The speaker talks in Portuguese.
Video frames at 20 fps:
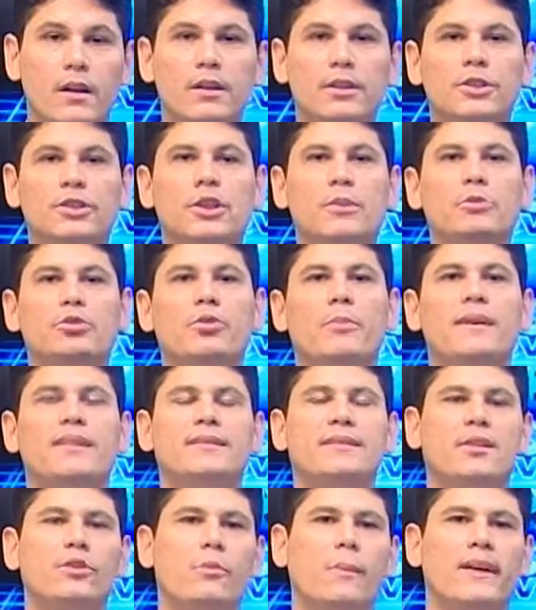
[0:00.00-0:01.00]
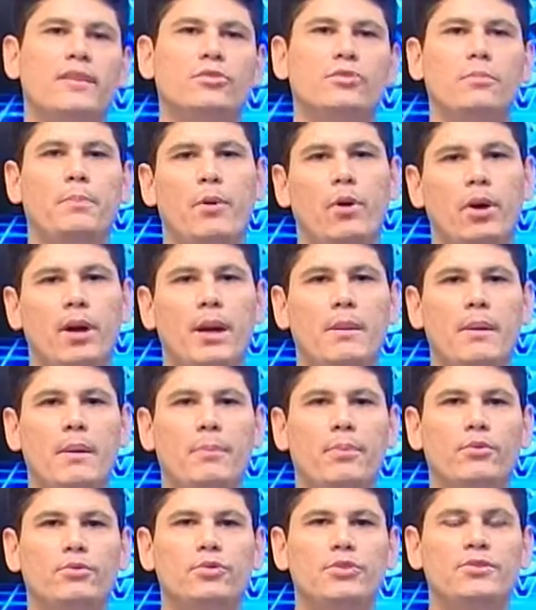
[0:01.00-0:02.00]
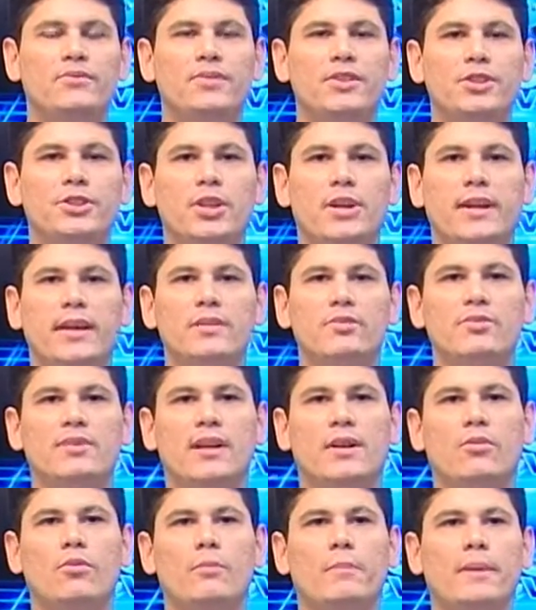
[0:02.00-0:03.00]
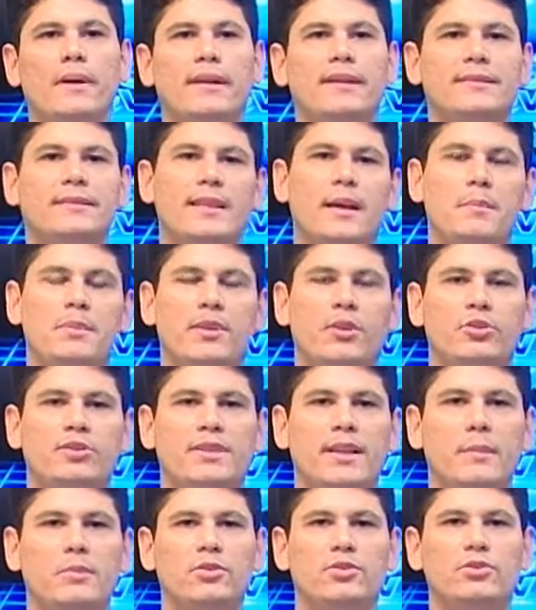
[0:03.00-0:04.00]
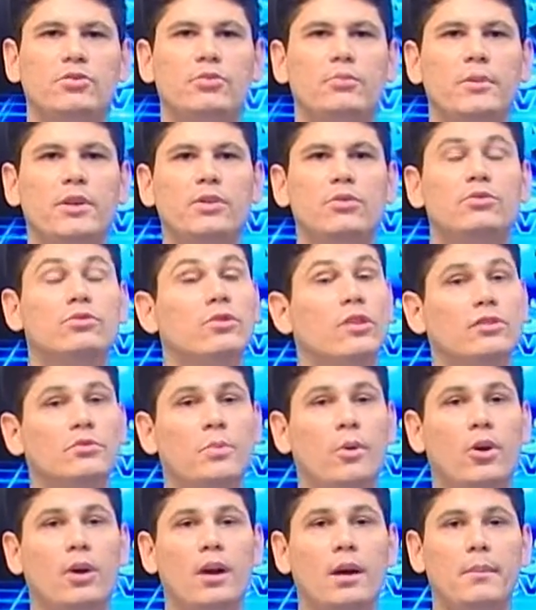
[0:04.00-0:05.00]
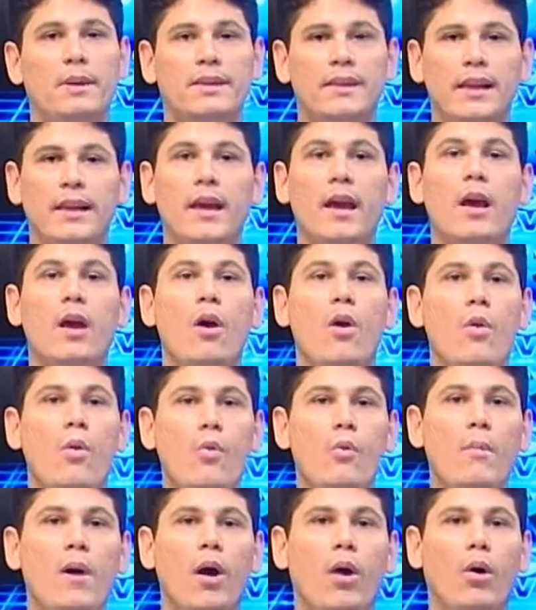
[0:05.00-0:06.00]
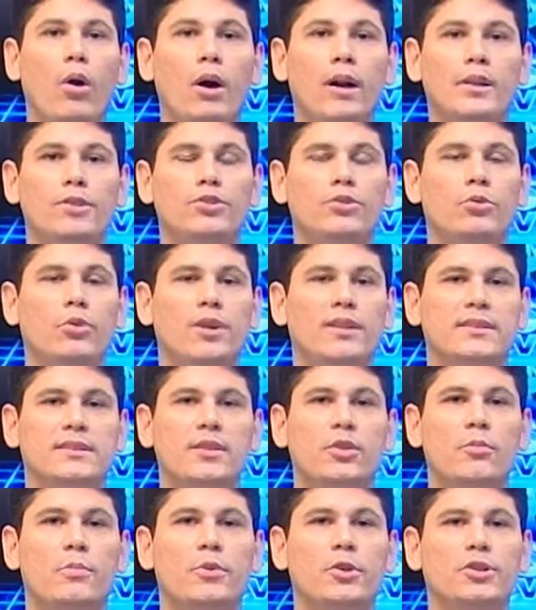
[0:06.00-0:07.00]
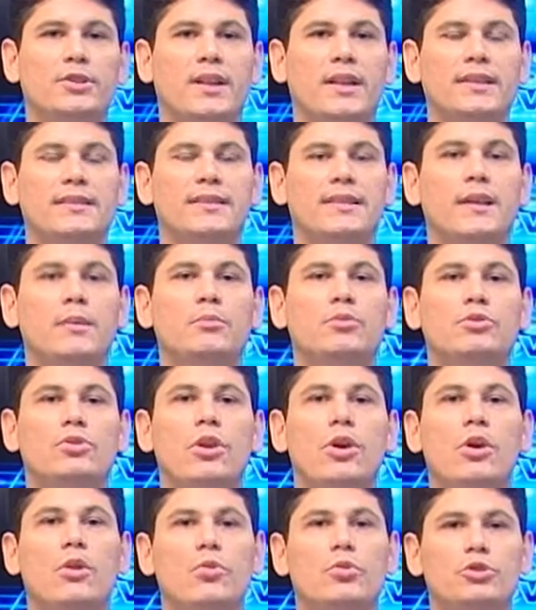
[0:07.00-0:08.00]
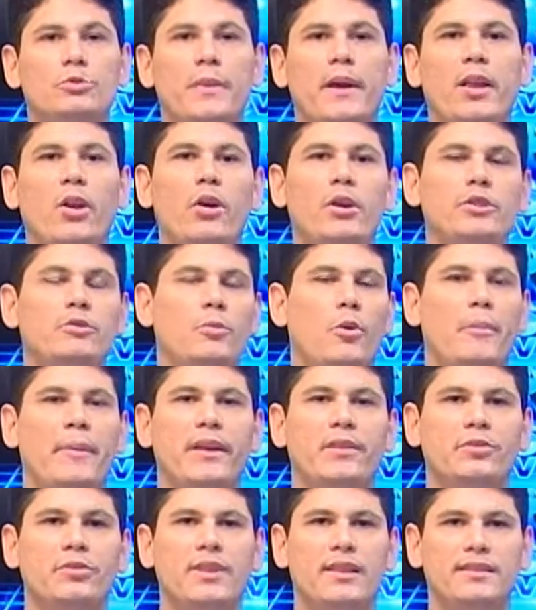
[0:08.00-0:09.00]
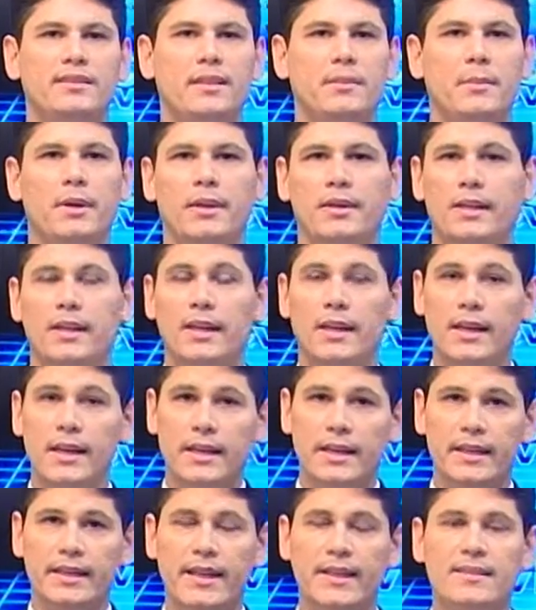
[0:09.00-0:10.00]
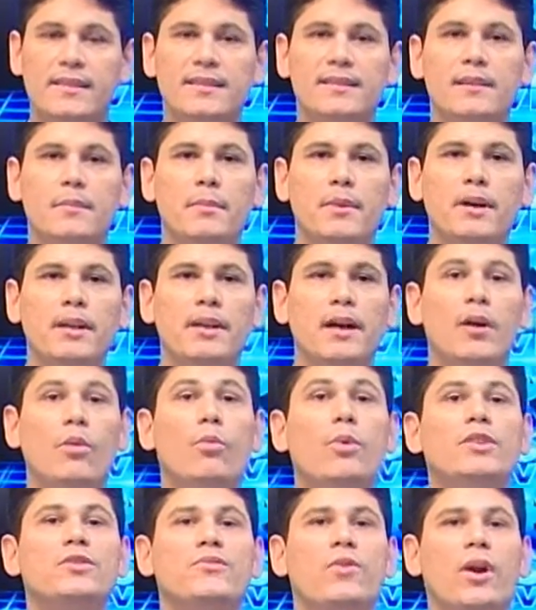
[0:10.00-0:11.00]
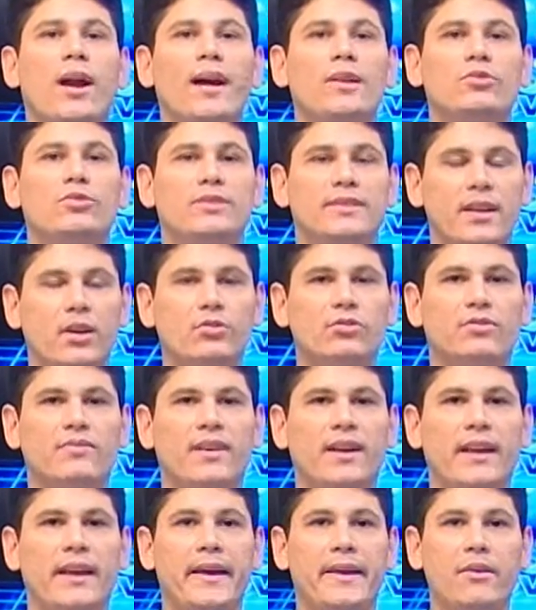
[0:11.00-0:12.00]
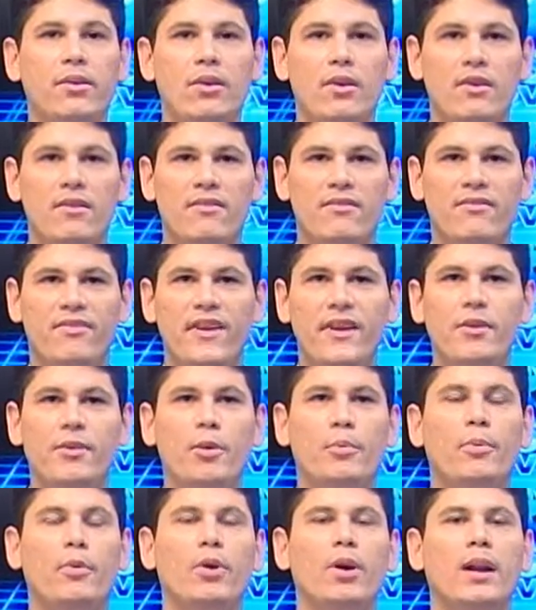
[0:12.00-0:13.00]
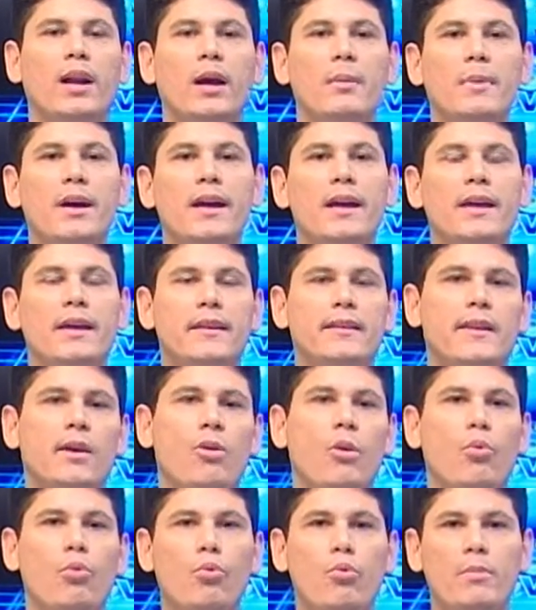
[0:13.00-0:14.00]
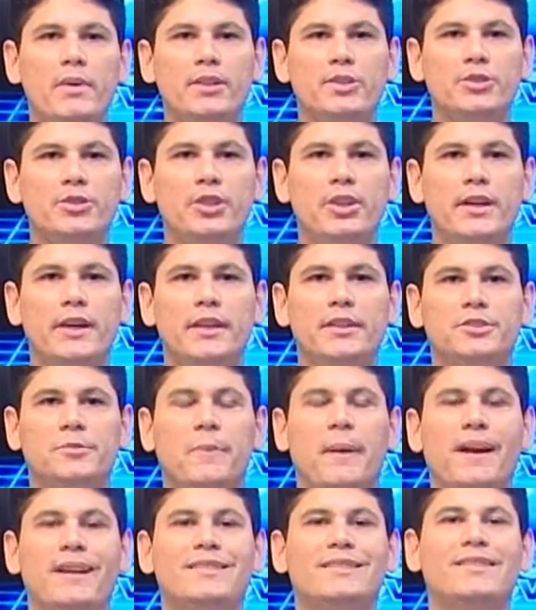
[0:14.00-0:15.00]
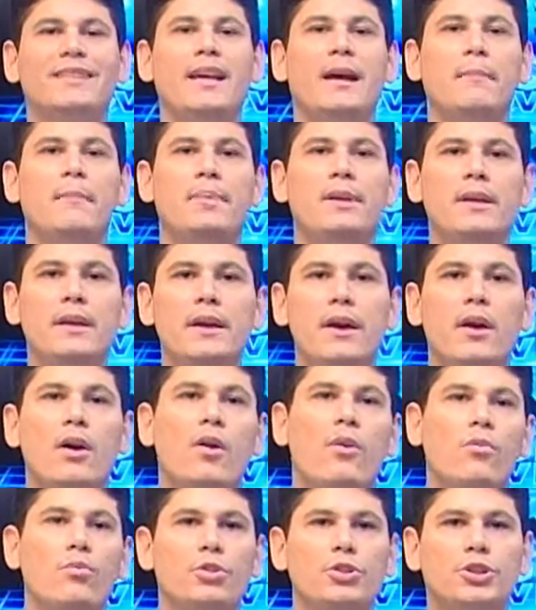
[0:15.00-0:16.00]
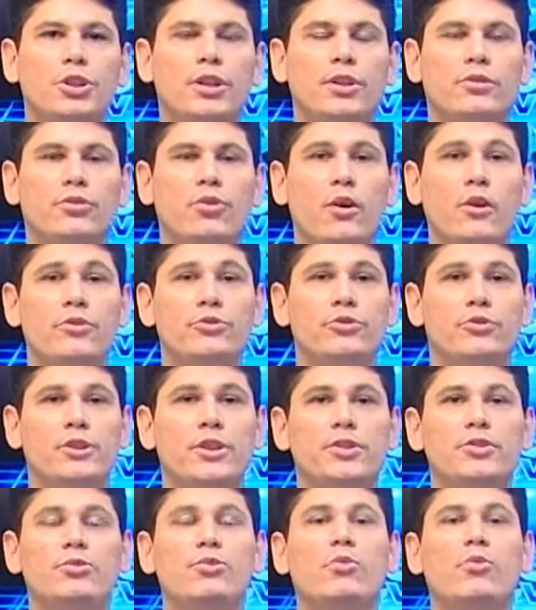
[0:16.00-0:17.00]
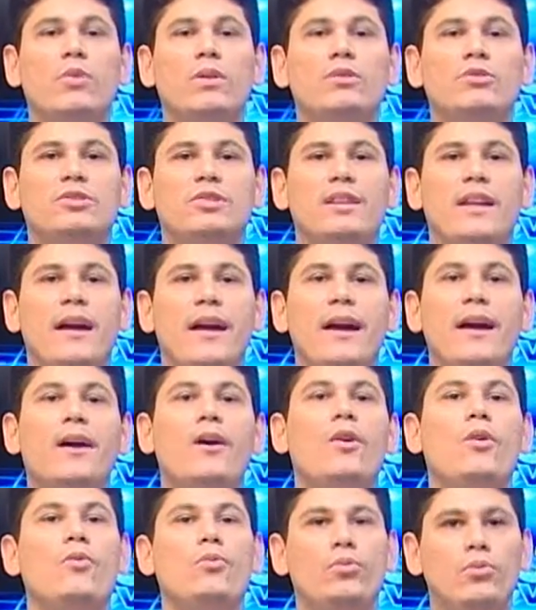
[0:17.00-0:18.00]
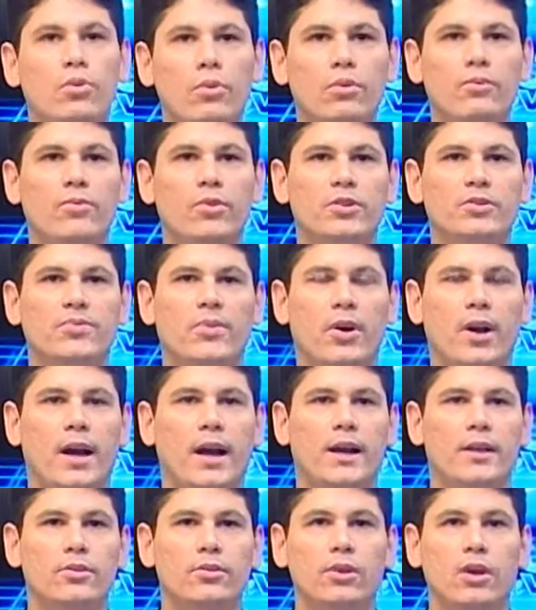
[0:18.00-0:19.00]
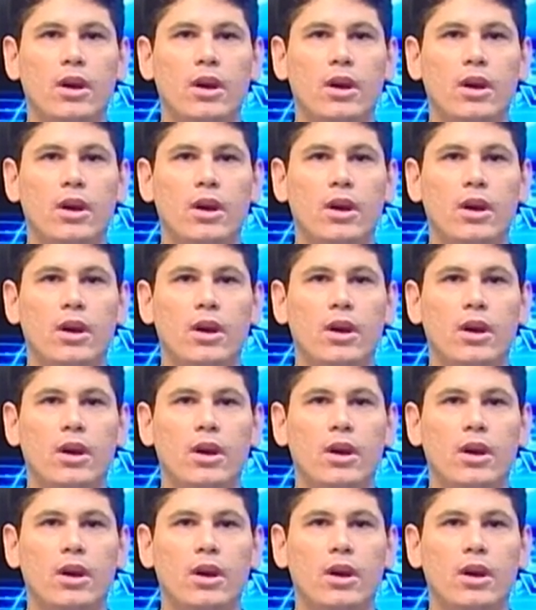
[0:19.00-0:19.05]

Estamos começando mais um programa Ponto de Vista. Quem nos acompanha sabe que aos sábados e domingos nosso programa tem uma hora de duração, pois trazemos os melhores momentos da semana. E nessa semana, o advogado Celso Valério veio ao programa e deu algumas dicas para se abrir um escritório jurídico quando se é um novo advogado.